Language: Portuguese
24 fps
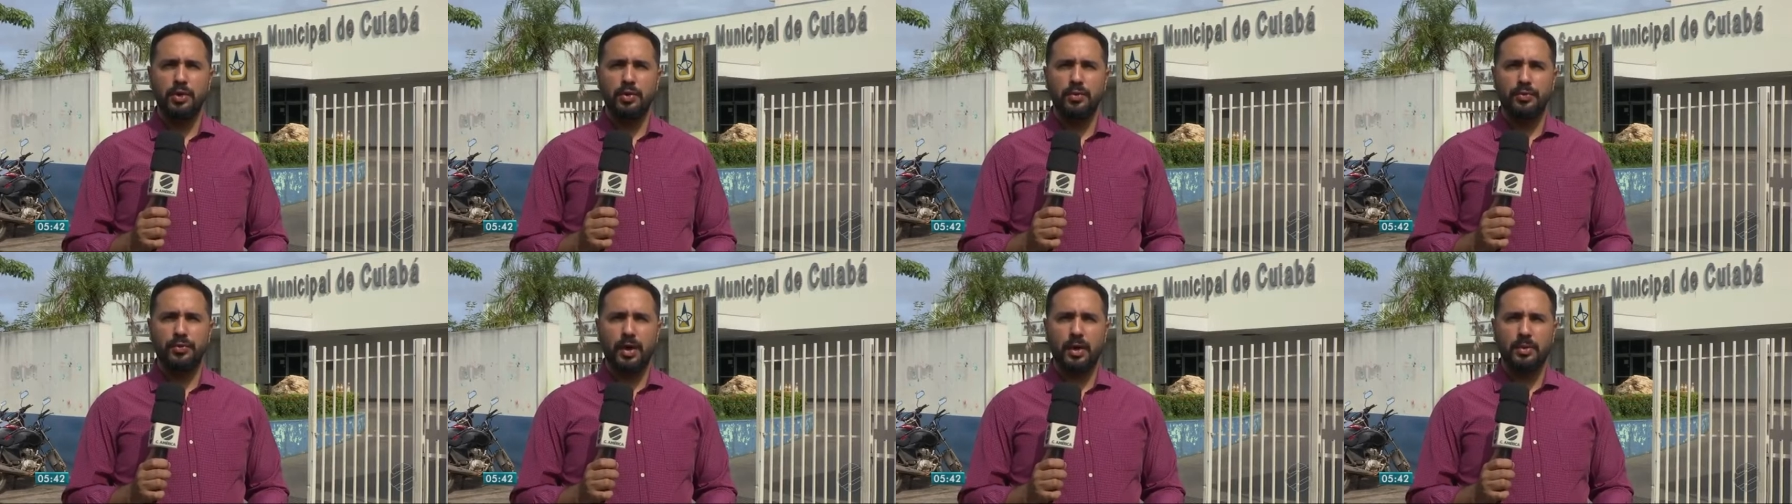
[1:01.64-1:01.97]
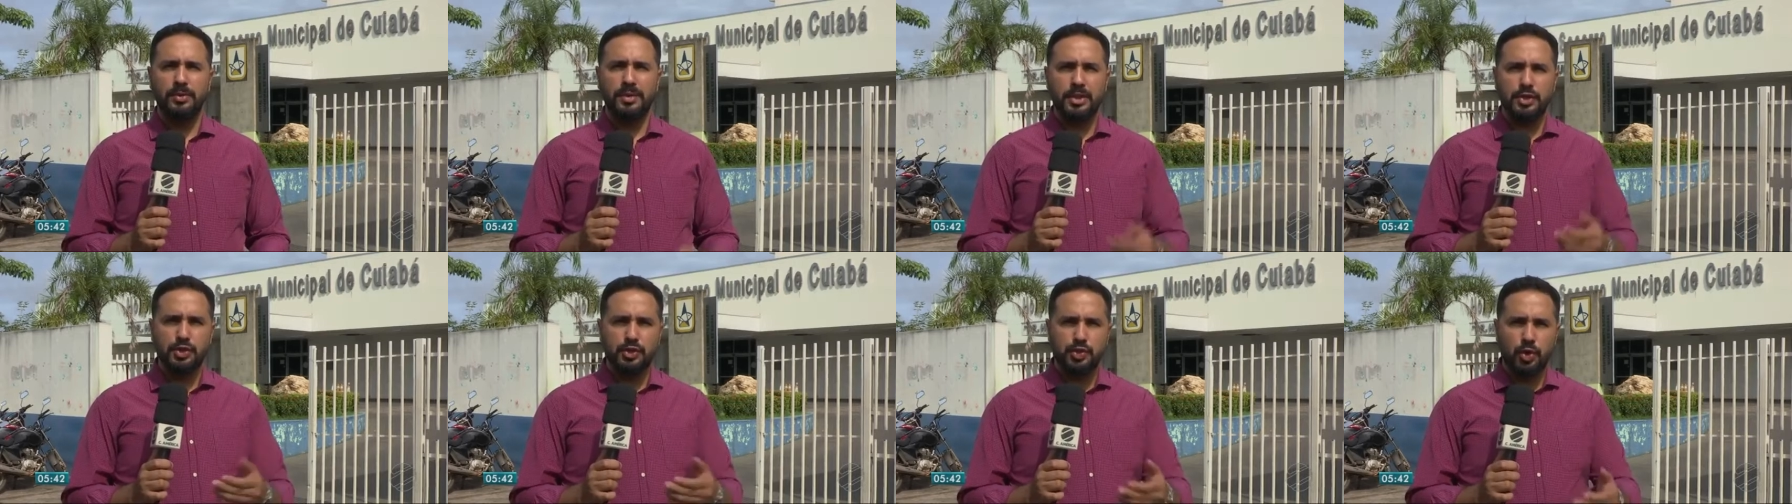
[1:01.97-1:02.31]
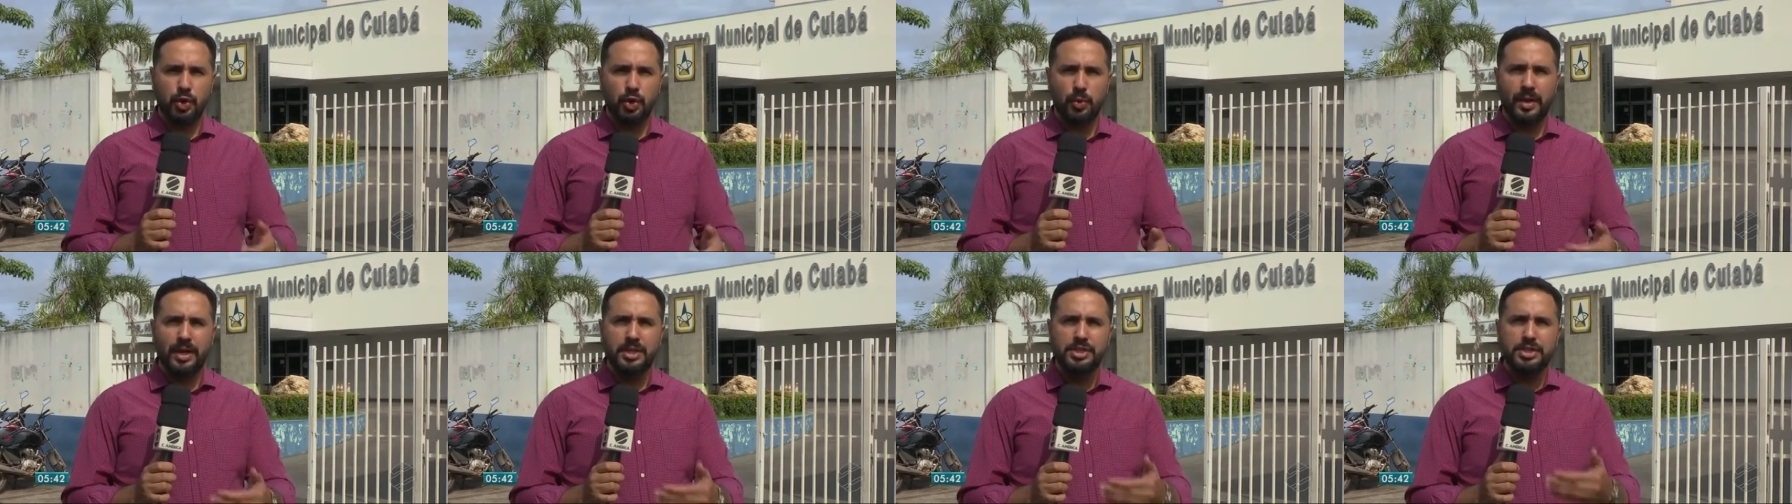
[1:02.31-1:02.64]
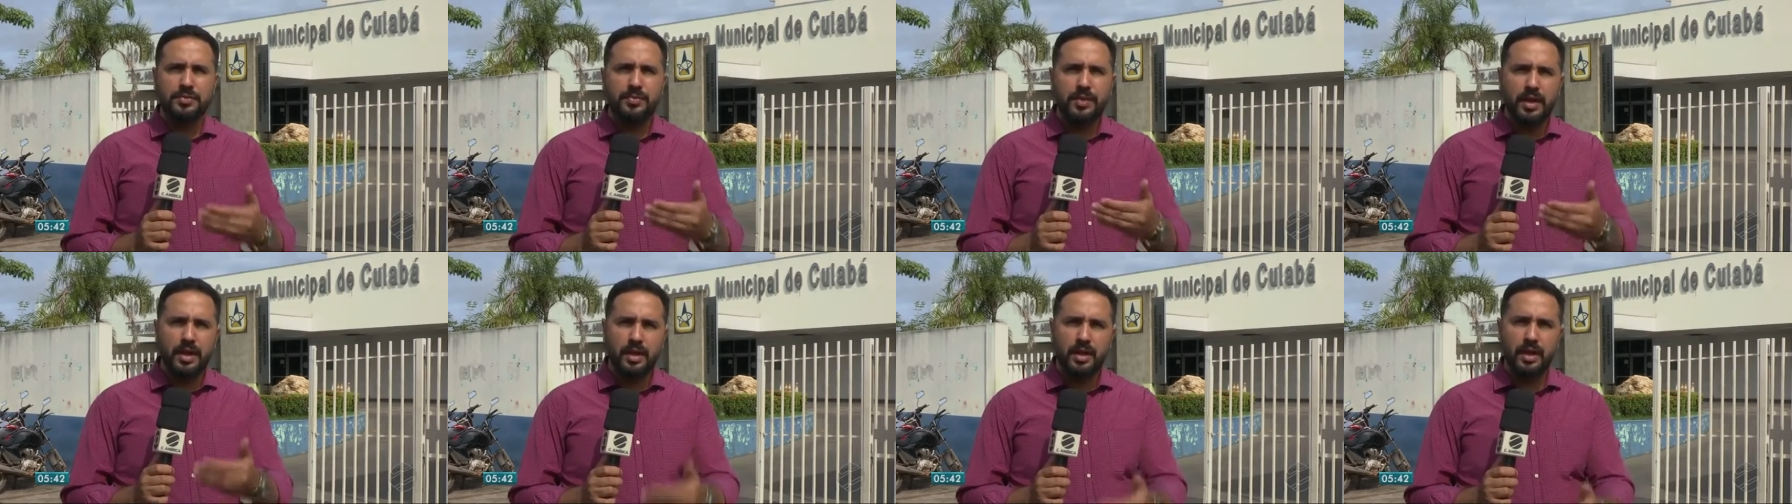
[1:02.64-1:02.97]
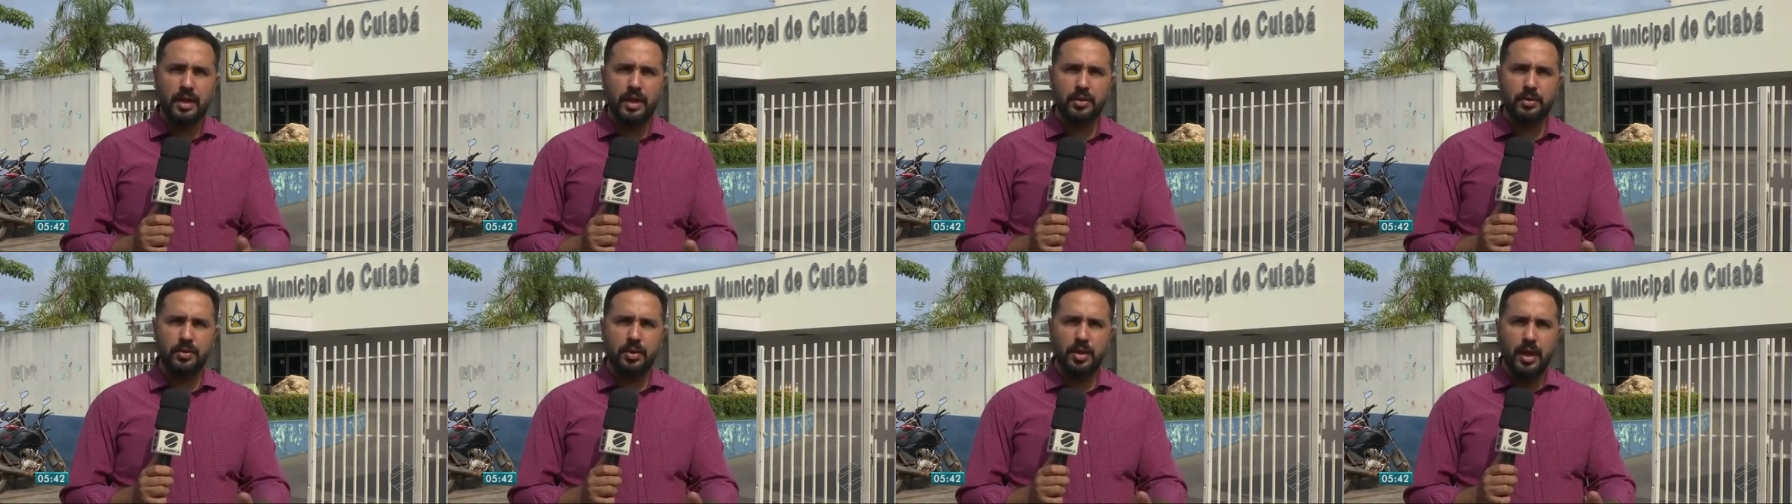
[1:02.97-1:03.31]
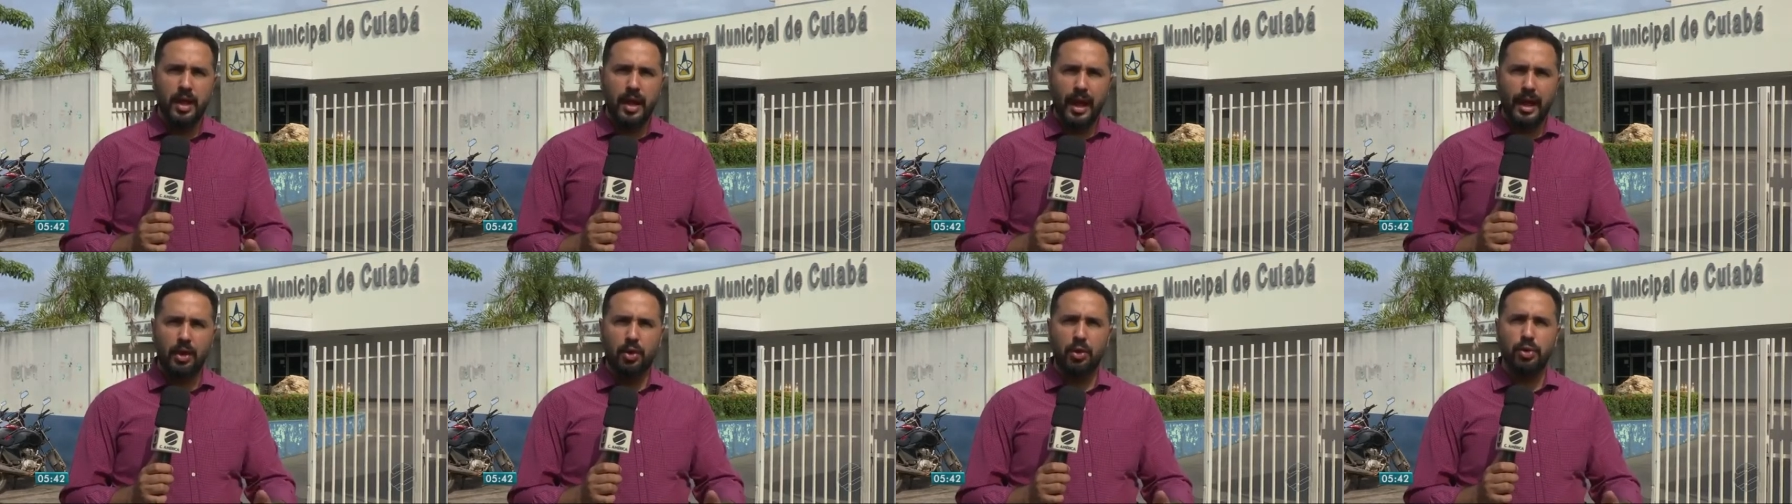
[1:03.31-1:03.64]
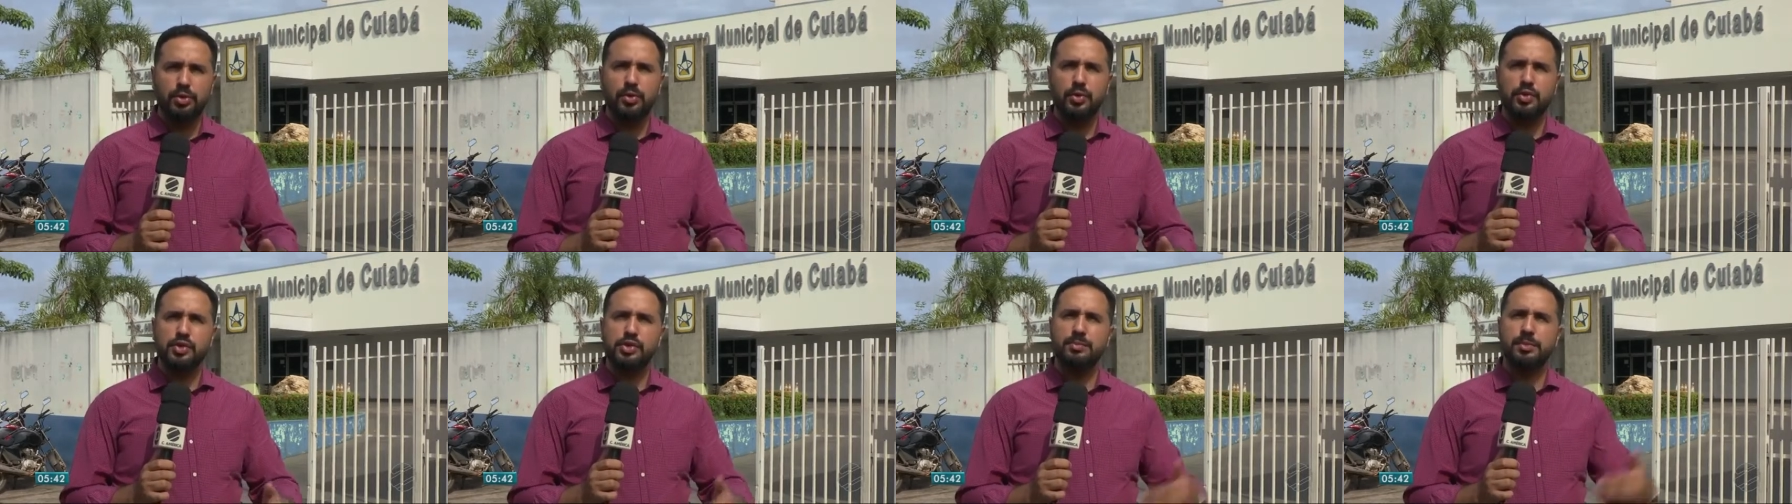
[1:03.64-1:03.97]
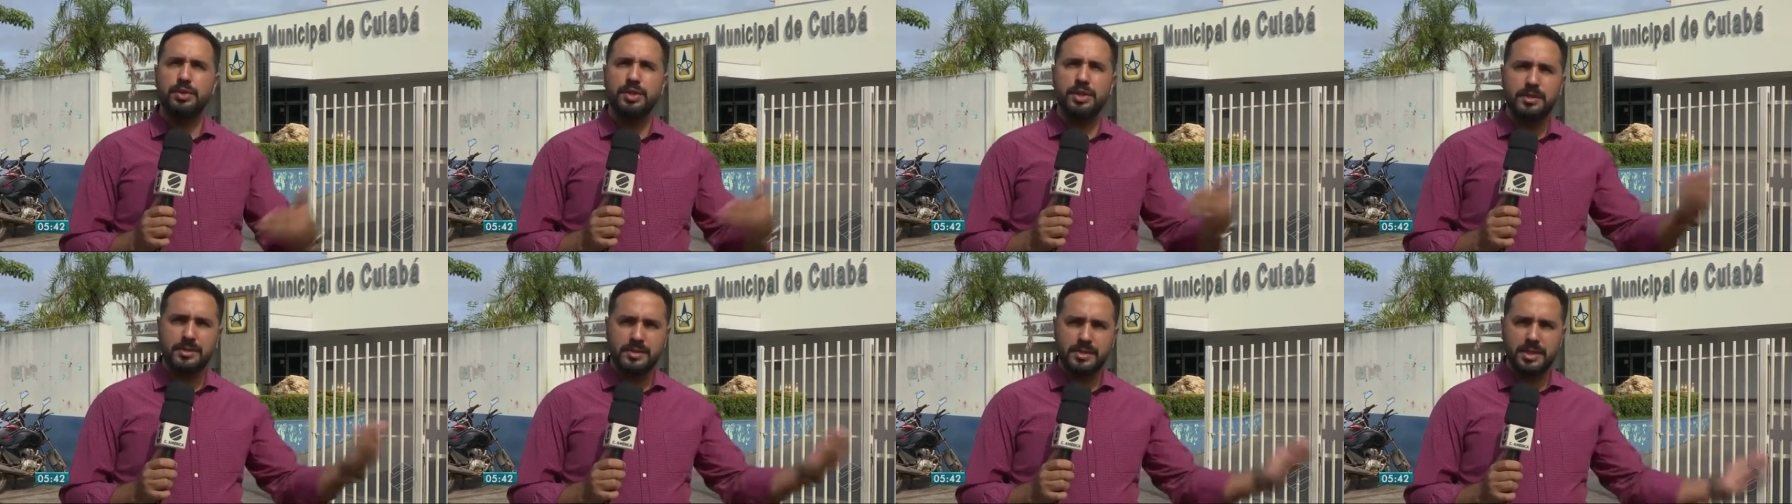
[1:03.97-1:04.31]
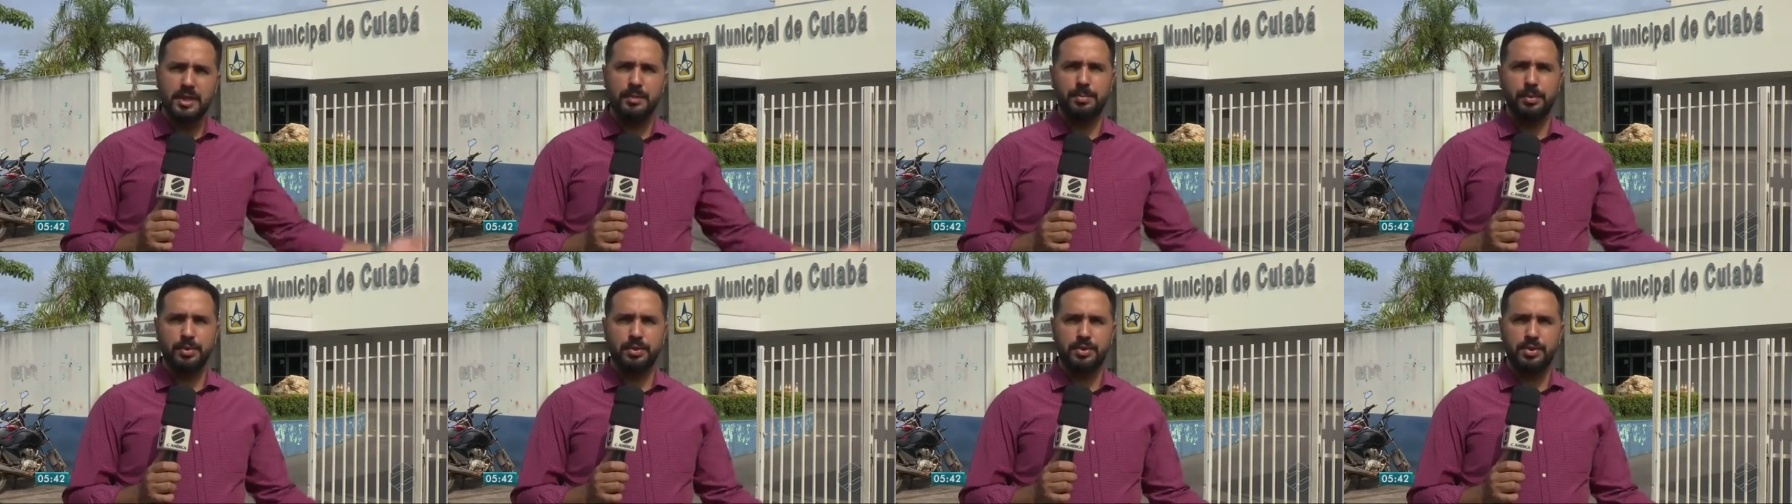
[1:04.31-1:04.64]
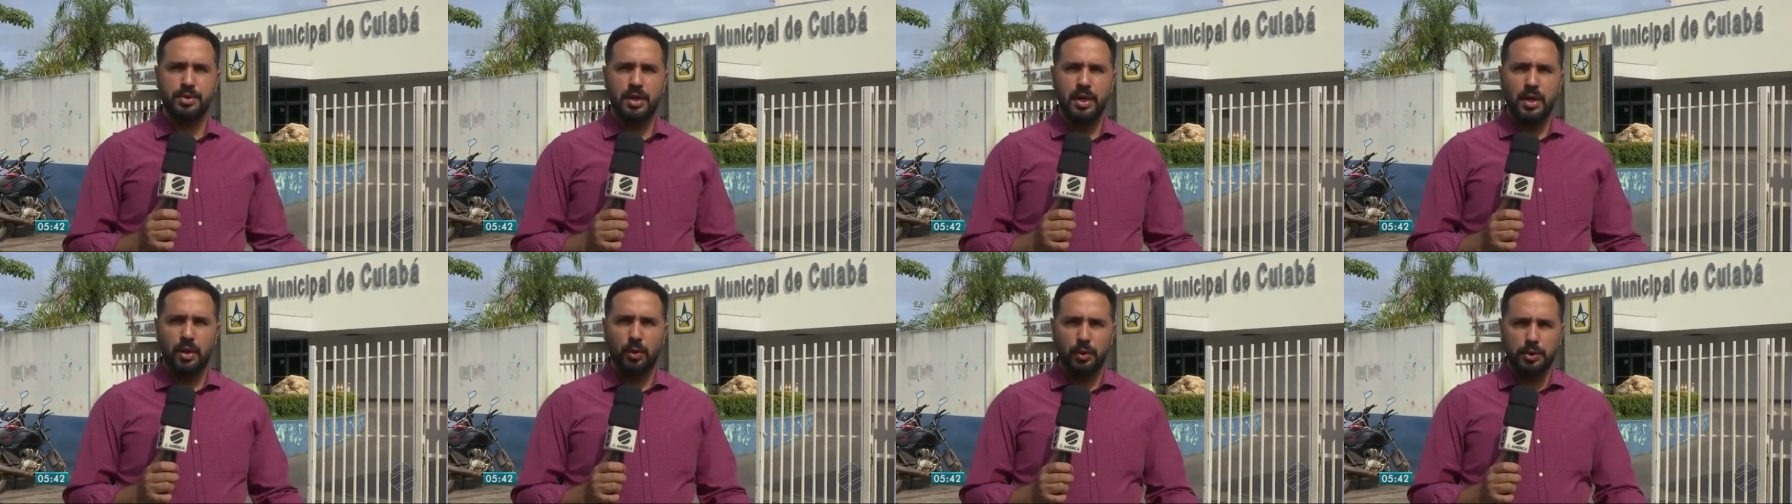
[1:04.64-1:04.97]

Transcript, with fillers: falta soro antiveneno em outros municípios,